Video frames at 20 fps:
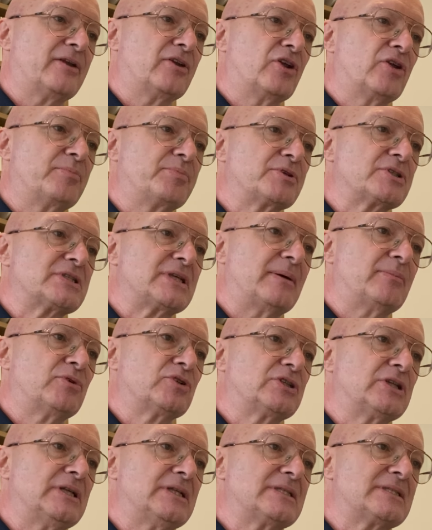Noi possiamo
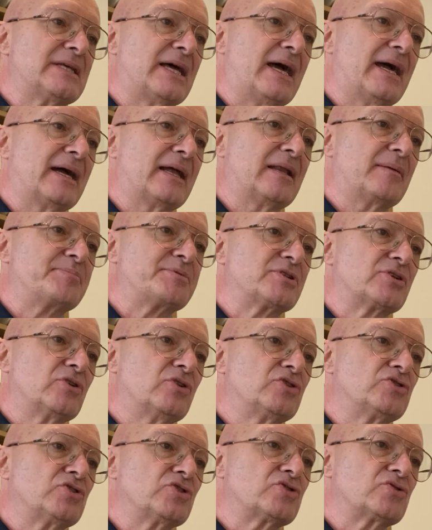utilizzare la
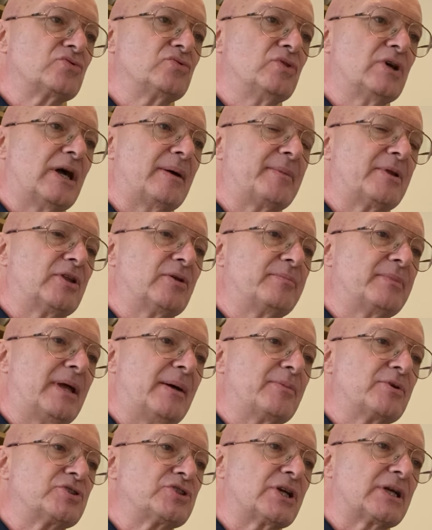psicologia oscura, ma
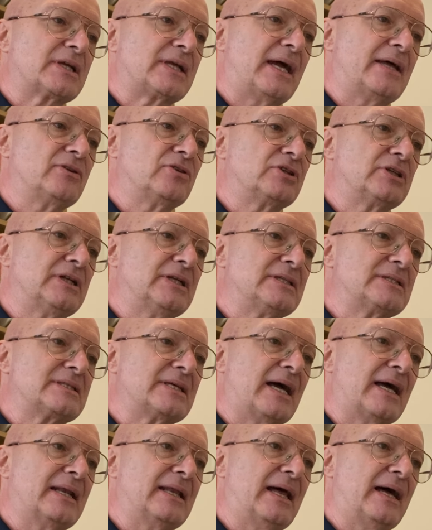dobbiamo cercare di
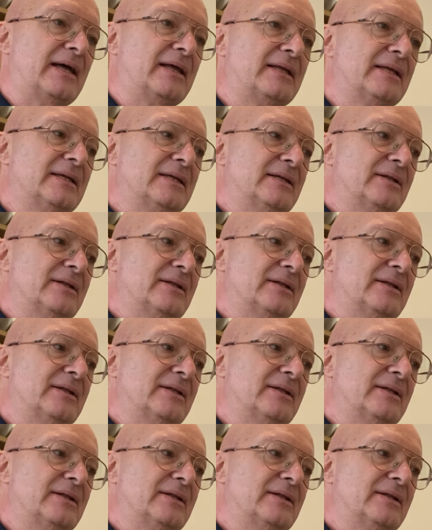utilizzarla